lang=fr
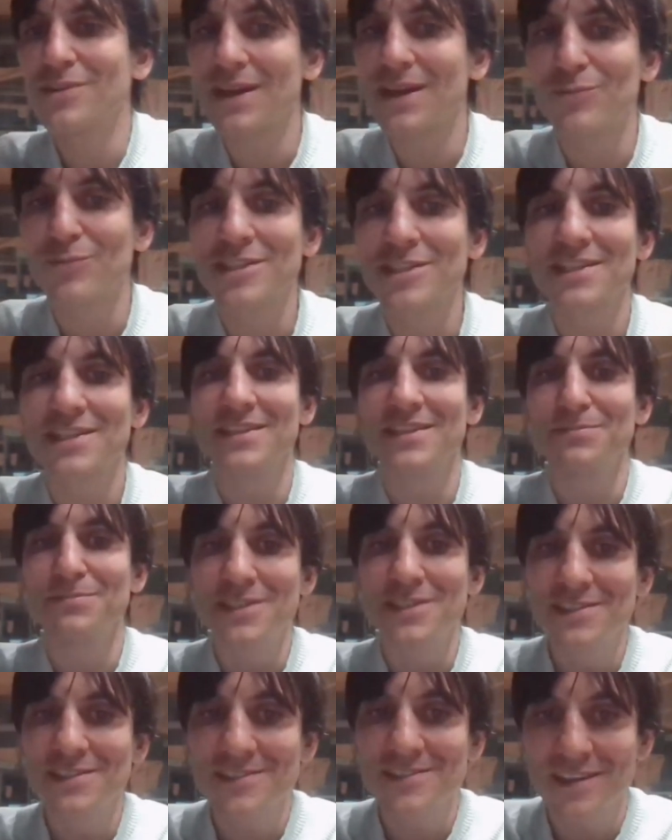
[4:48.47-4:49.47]
la moitié des
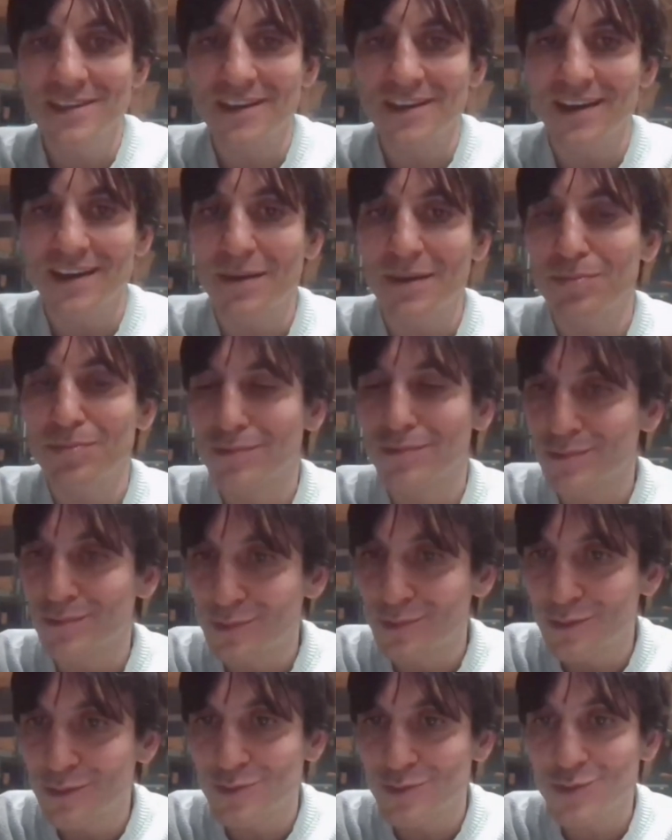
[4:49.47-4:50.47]
ministres,
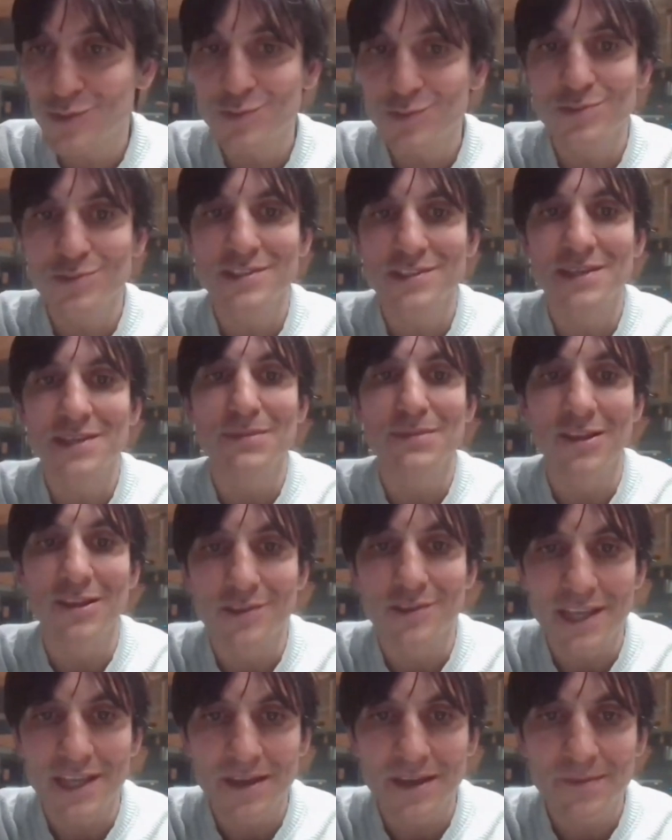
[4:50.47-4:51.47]
rappelons-le, sont des
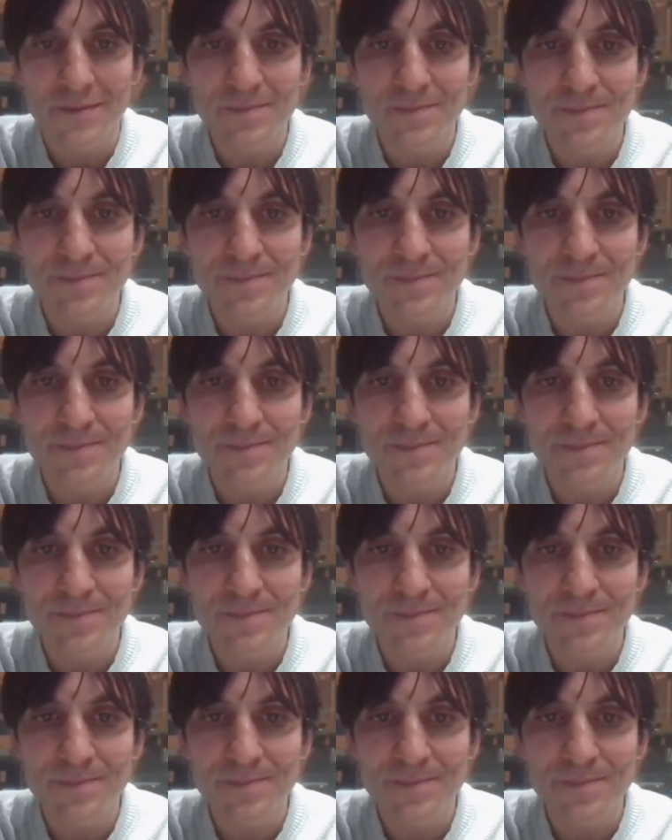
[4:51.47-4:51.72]
millionnaires.